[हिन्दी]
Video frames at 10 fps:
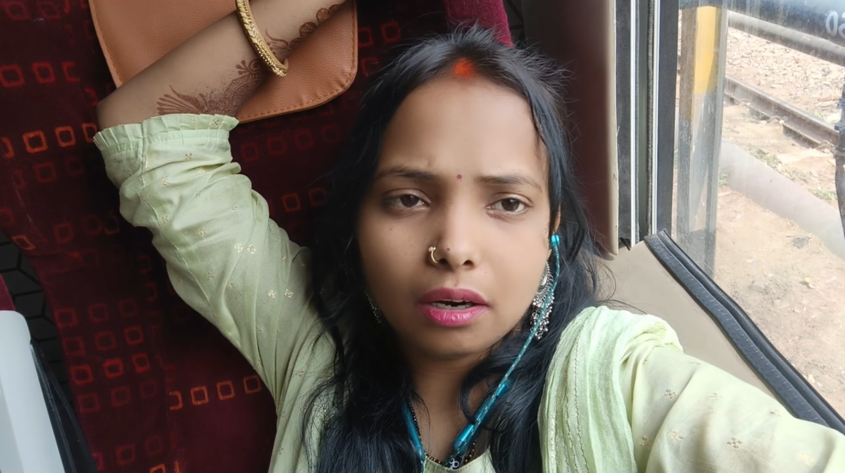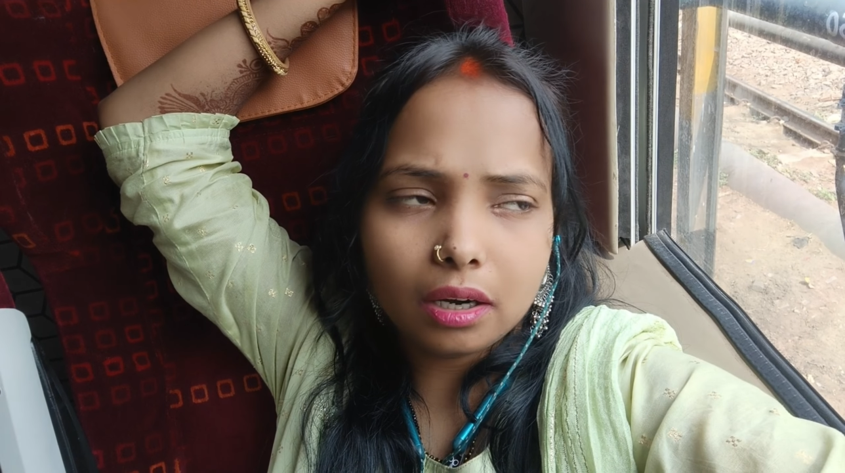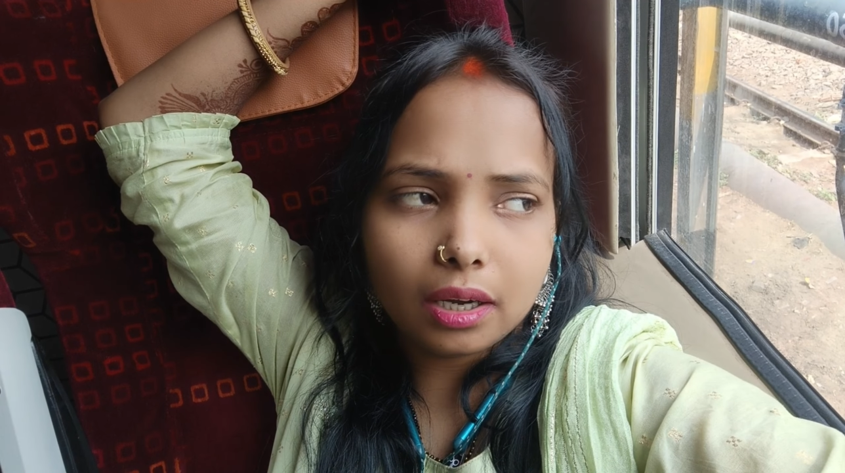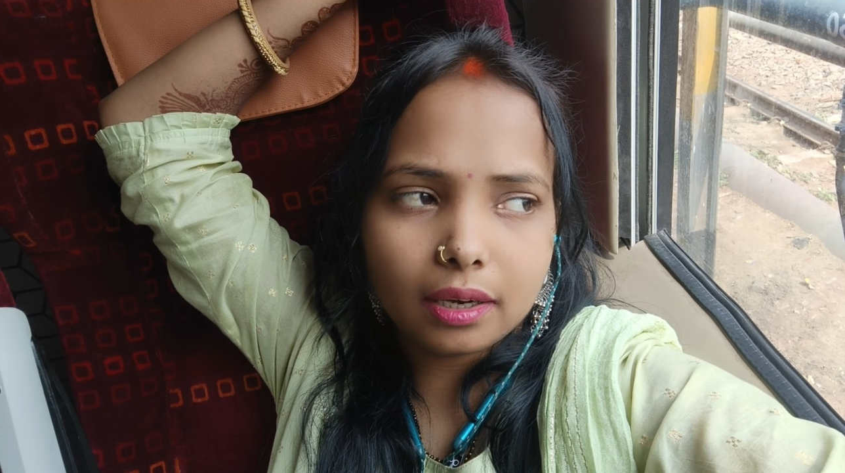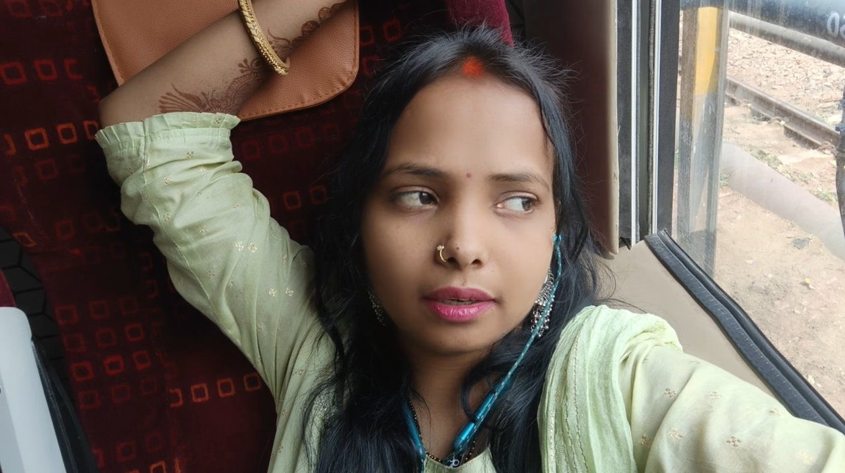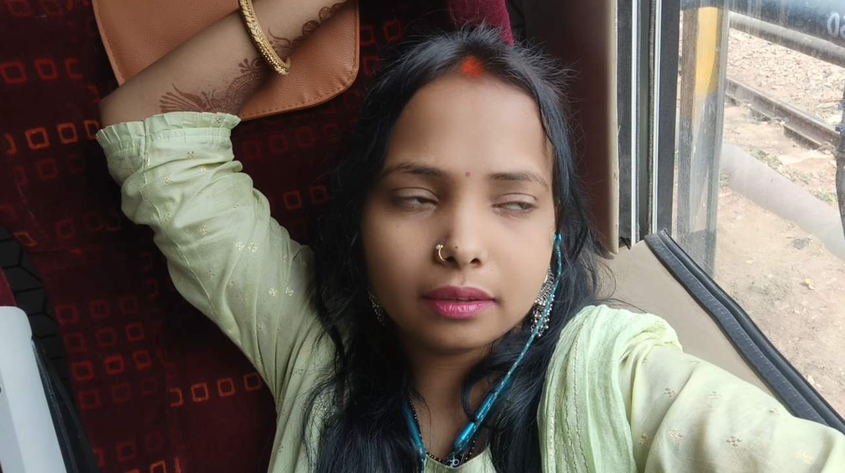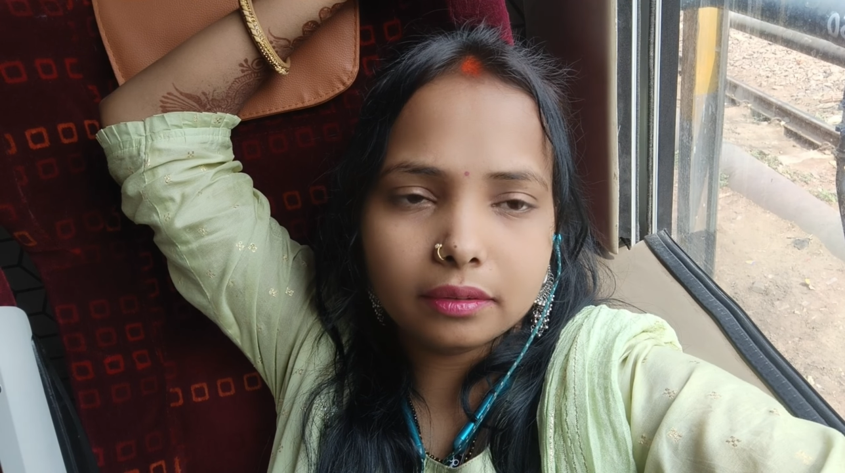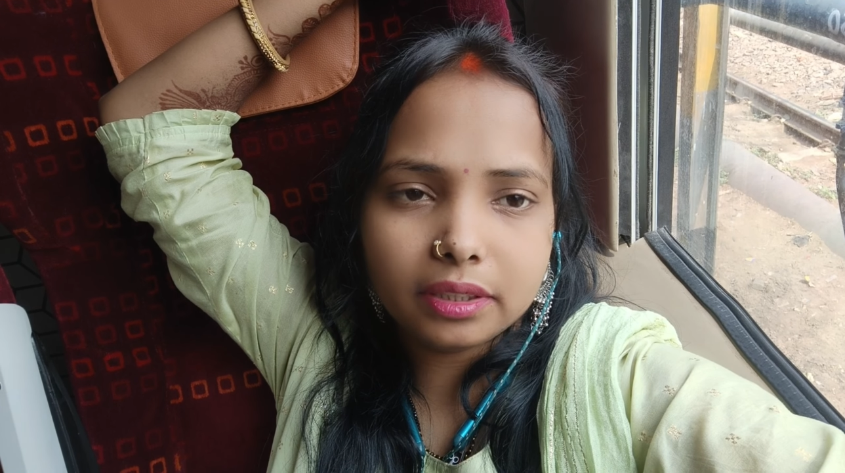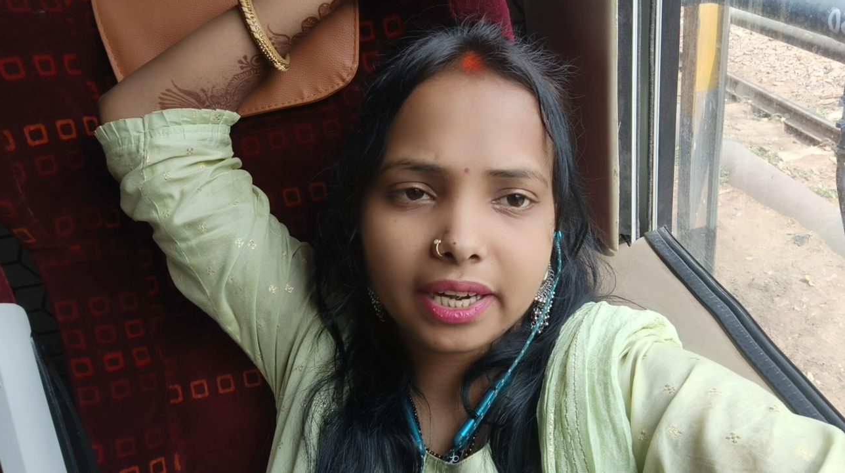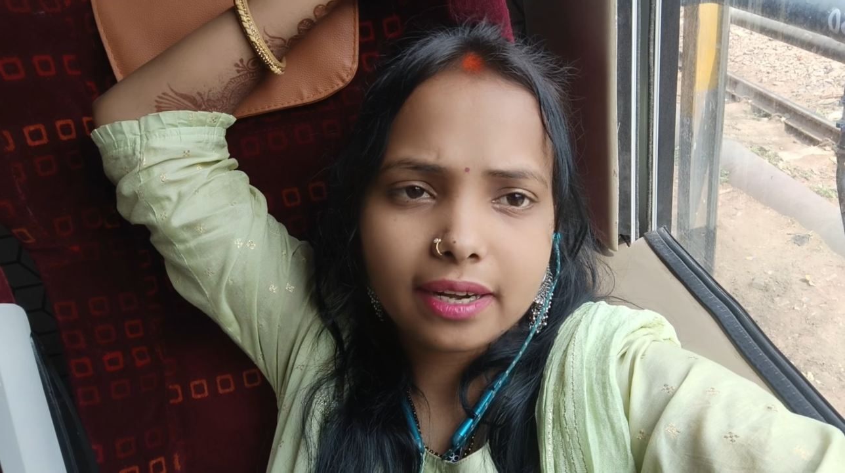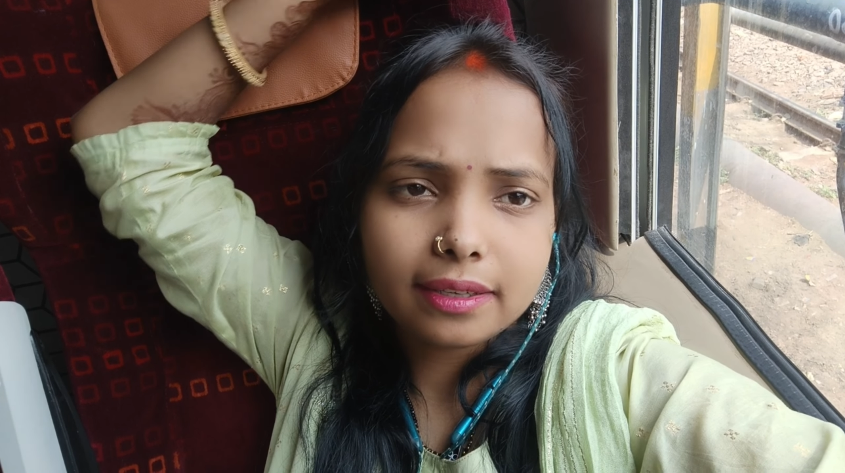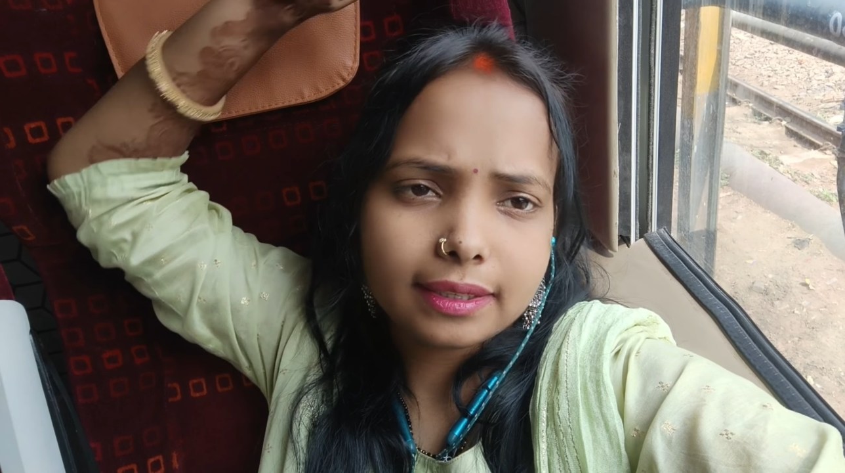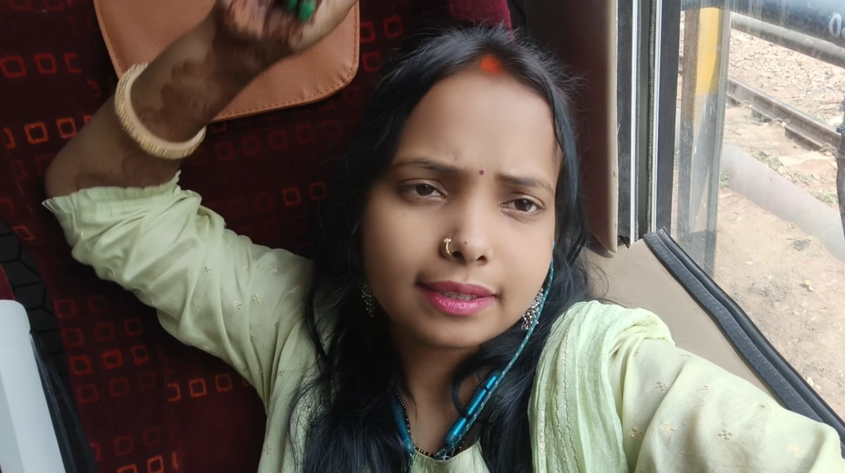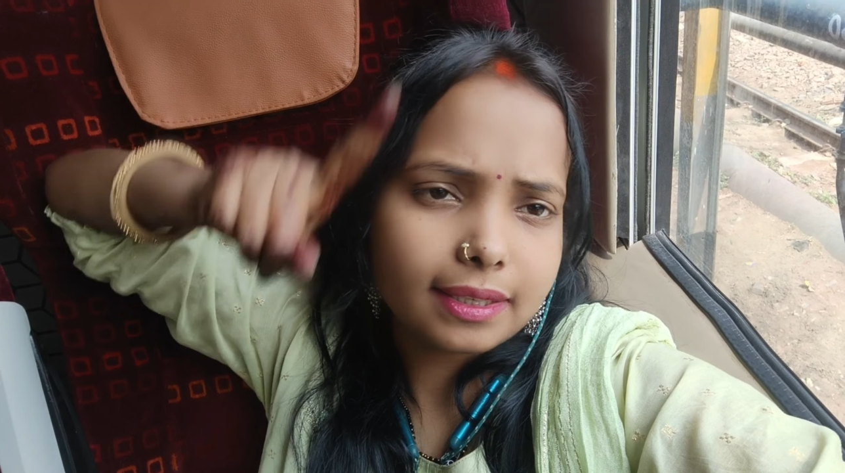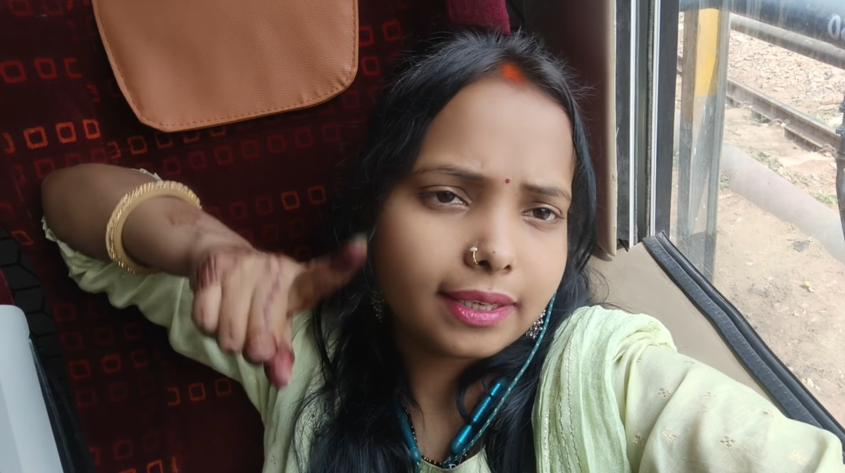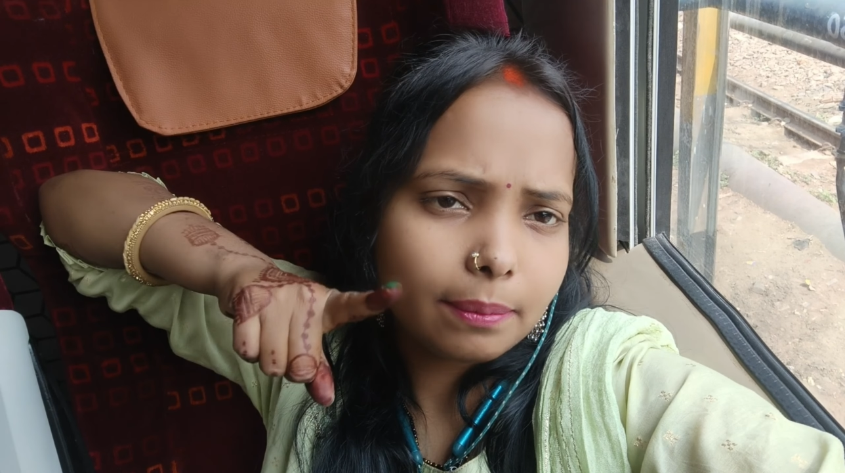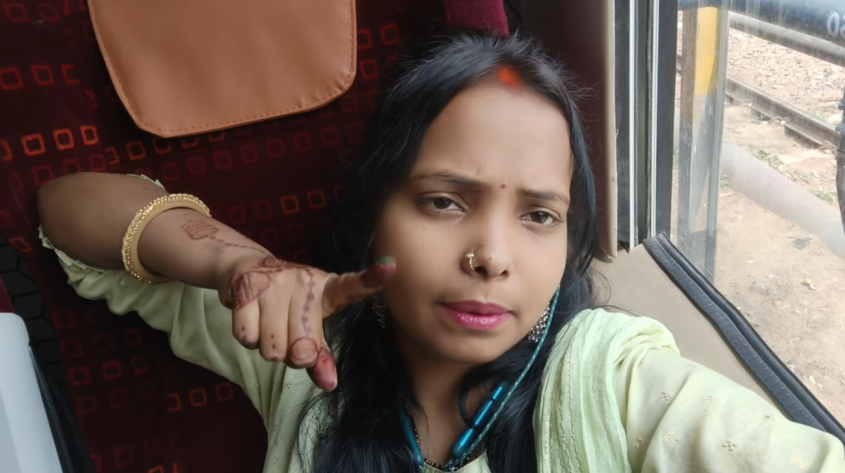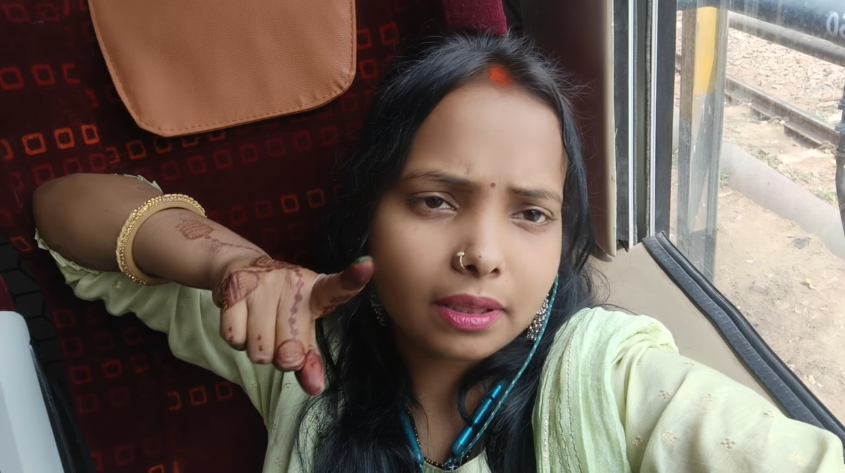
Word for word: और ट्रेन इसलिए